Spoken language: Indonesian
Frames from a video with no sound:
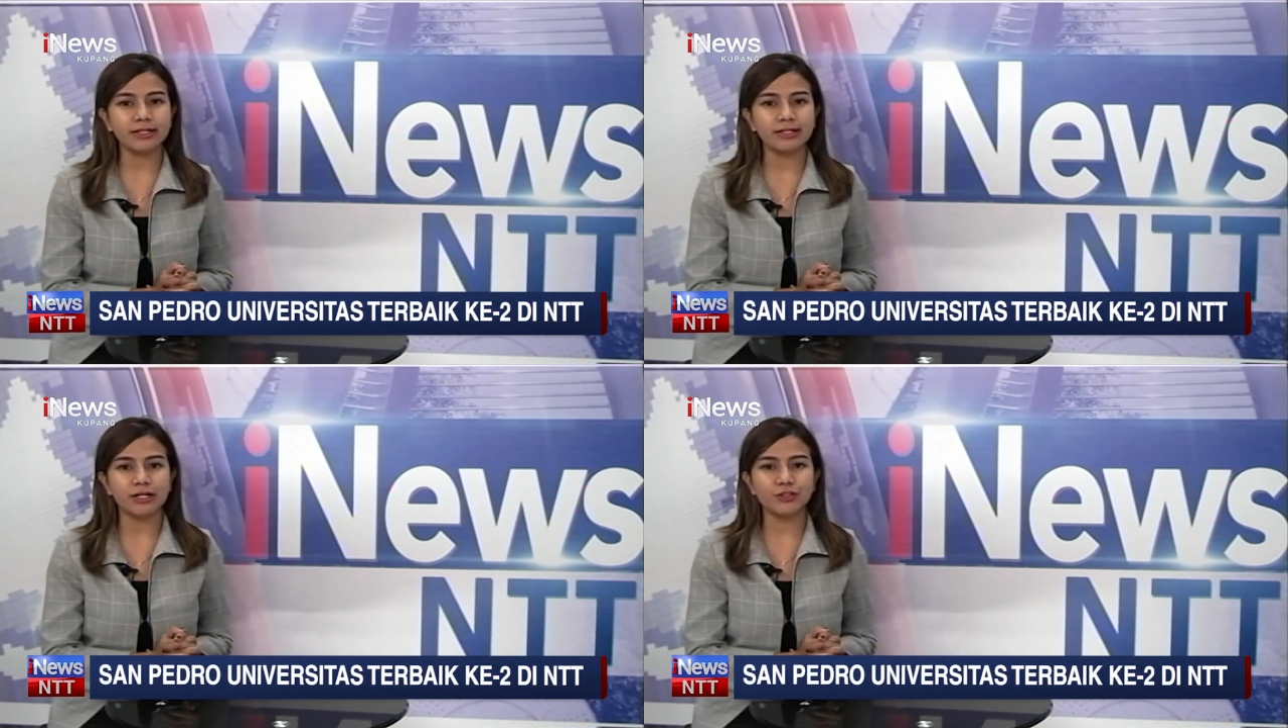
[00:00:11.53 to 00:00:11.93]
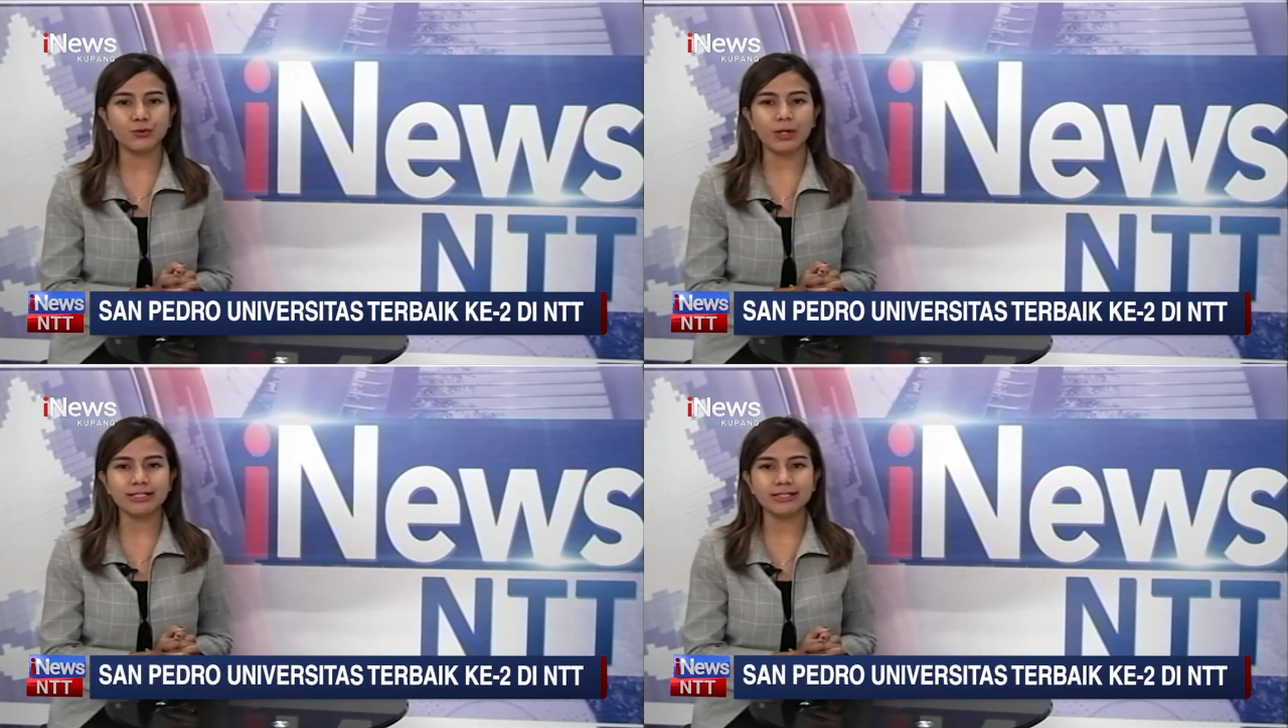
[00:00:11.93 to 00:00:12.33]
dan
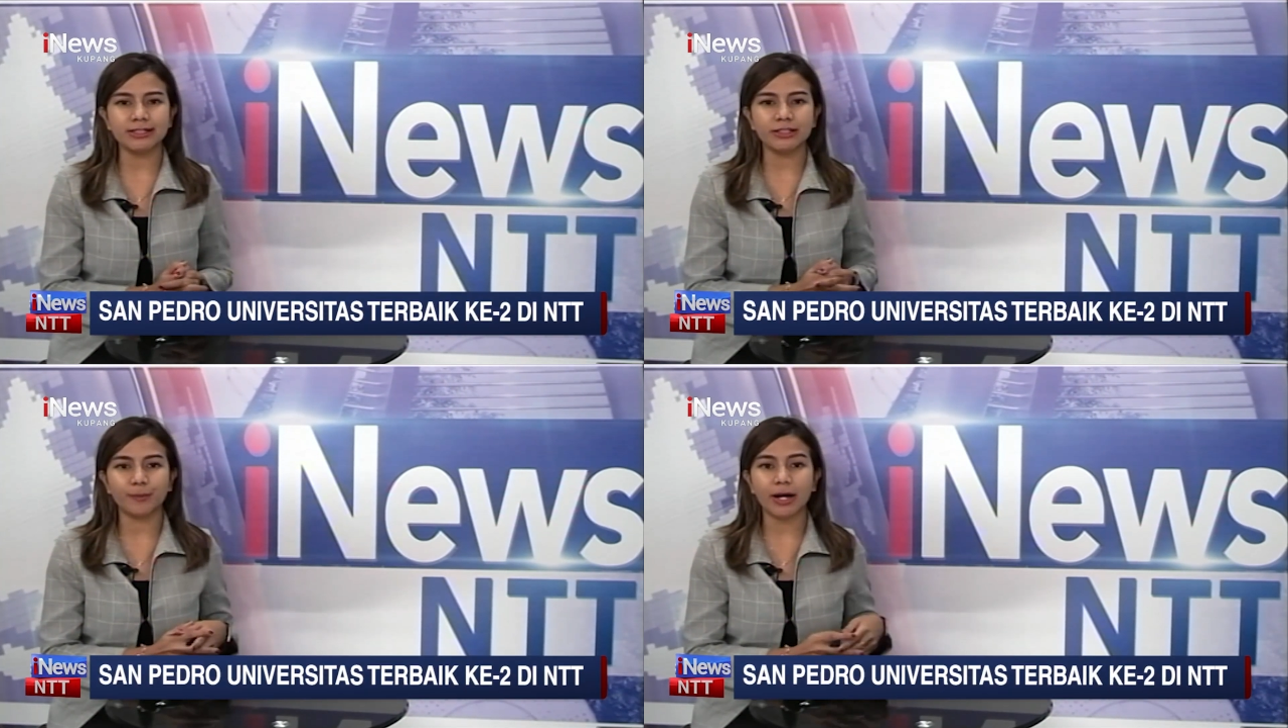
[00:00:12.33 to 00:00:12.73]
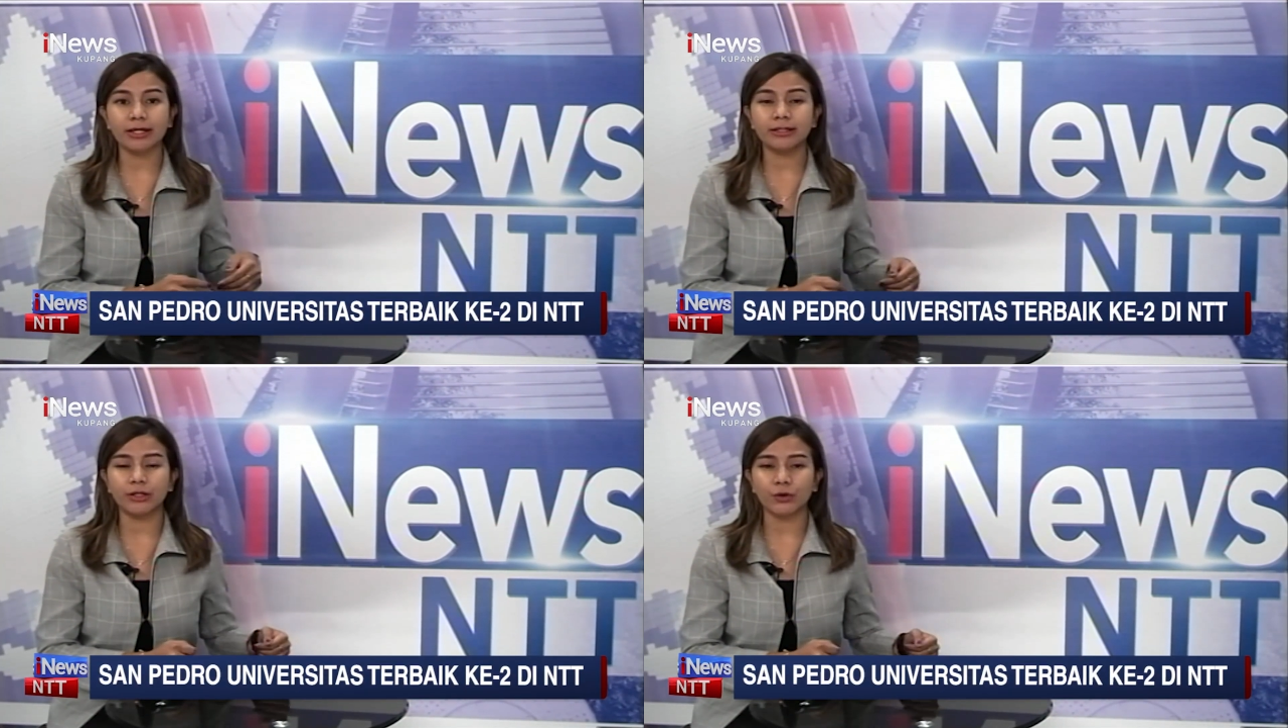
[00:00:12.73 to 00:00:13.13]
swasta
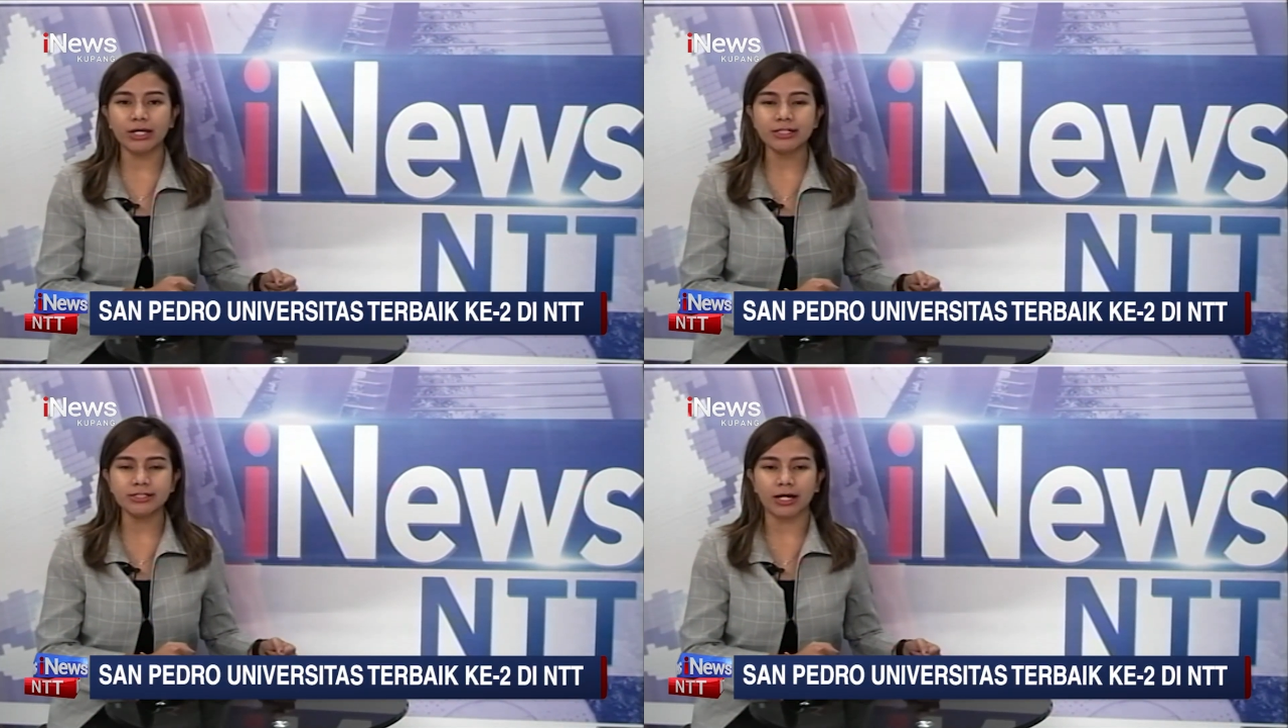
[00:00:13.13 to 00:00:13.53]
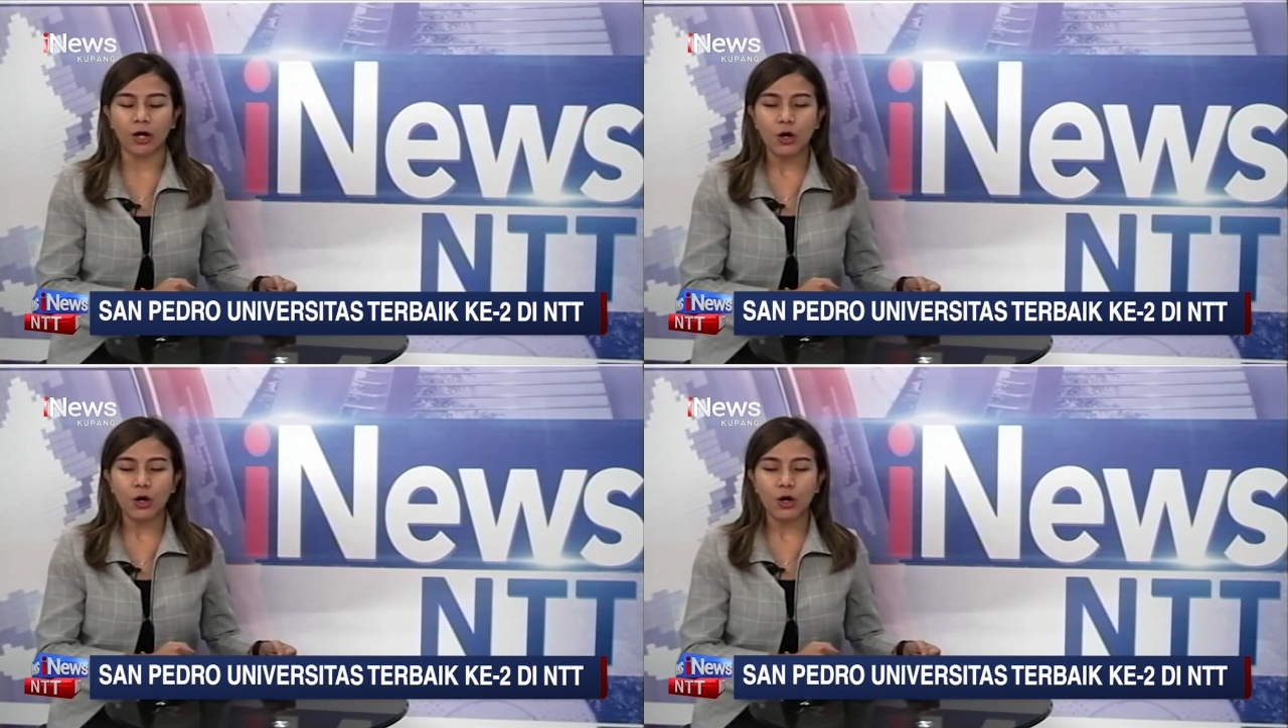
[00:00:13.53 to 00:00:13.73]
terbaik di Indonesia